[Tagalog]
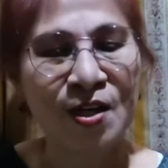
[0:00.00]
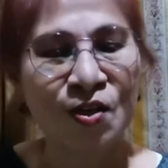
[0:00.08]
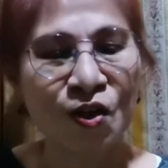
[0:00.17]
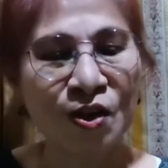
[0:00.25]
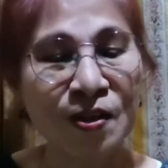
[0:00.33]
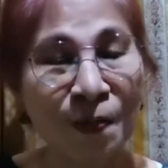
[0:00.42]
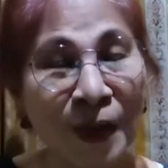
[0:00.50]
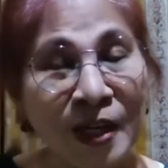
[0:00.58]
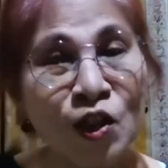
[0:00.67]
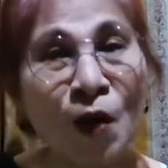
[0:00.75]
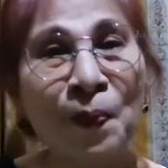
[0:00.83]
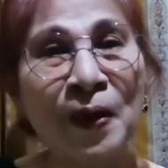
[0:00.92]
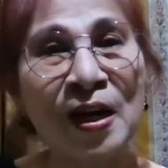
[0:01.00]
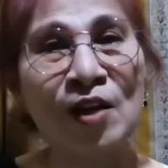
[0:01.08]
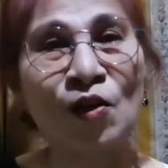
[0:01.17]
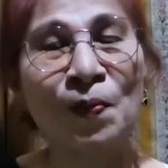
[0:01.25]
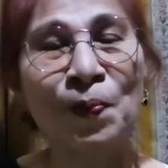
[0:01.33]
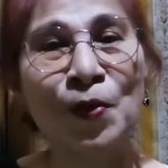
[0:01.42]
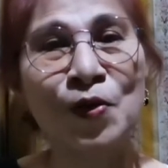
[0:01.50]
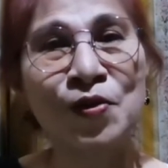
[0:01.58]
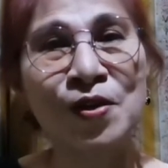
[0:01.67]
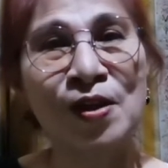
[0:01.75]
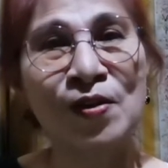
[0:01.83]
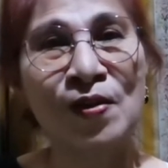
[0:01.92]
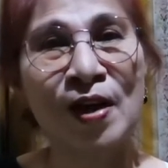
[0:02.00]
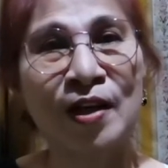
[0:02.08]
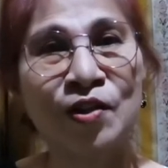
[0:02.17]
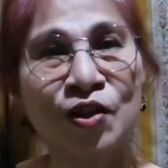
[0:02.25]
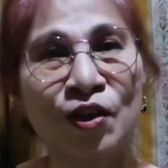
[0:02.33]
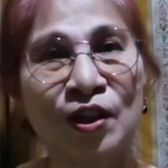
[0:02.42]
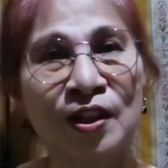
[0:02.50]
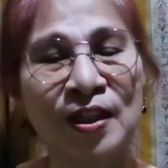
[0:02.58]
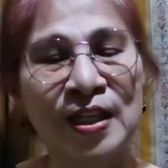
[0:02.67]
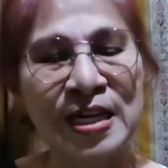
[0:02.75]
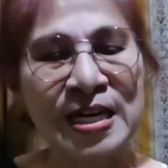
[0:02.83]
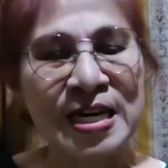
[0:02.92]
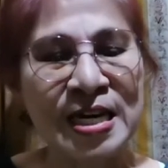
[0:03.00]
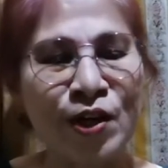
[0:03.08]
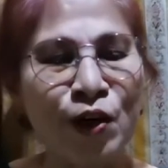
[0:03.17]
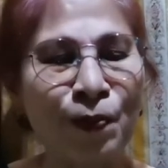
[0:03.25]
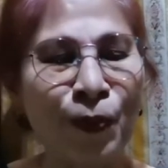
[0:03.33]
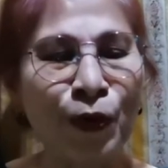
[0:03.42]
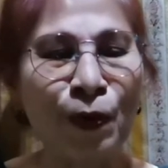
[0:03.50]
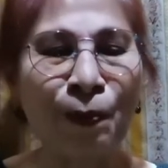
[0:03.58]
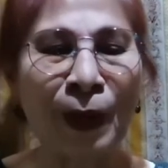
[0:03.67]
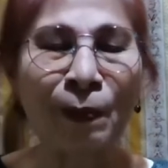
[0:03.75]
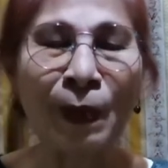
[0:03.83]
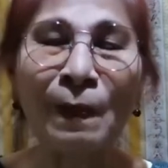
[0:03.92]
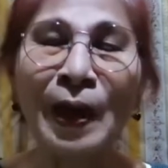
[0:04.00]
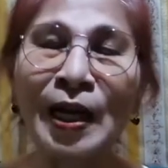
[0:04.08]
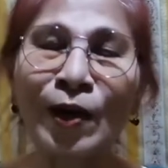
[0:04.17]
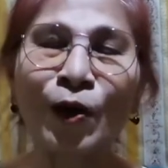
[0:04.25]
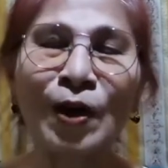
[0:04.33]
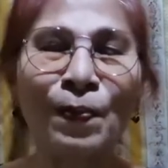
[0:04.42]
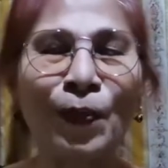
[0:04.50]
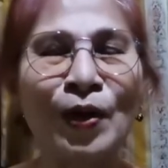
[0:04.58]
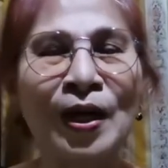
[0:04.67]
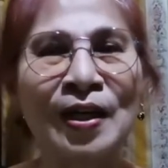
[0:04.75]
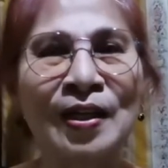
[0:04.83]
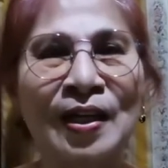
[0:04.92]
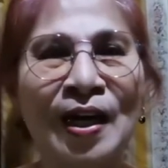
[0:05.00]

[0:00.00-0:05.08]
So, sa branch operator personal collection, yun po yung pagbabalik ko rin po ng